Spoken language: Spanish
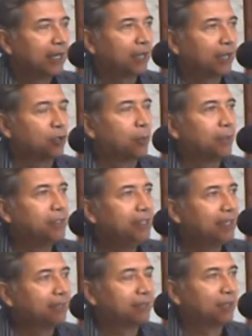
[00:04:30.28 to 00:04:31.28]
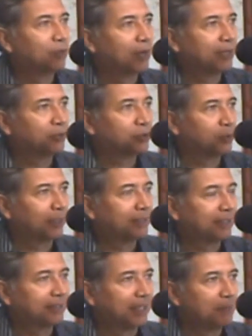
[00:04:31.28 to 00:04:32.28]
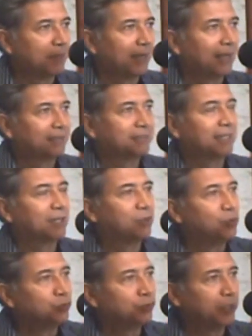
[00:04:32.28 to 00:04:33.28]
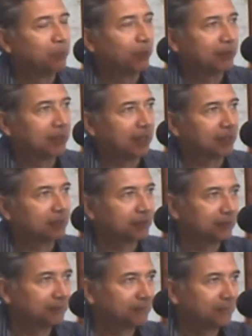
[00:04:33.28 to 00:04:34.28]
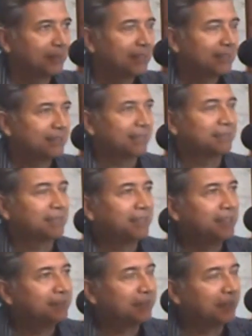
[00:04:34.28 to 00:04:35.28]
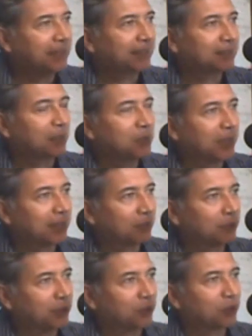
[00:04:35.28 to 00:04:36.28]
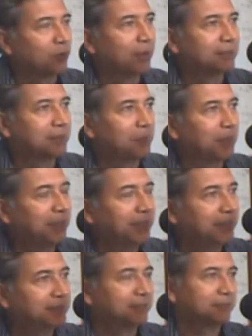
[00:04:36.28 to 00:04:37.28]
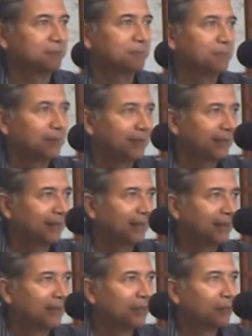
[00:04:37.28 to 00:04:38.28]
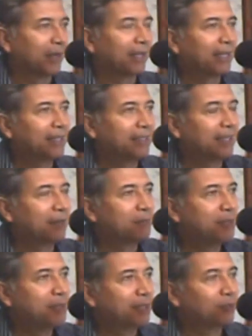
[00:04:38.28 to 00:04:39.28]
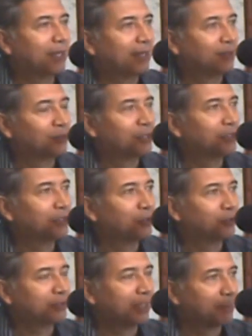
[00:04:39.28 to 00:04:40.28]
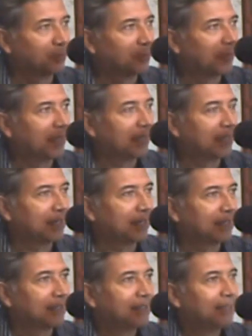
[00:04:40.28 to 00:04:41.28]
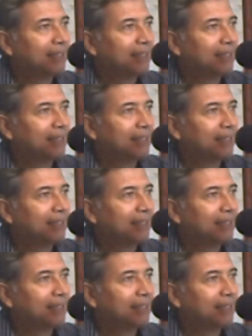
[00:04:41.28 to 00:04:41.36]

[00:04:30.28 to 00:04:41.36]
Ellos venían dialogando sobre este tema hace algún tiempo atrás y hace 15 días se habían reunido con los asambleístas para que el día miércoles en la noche no se aprobara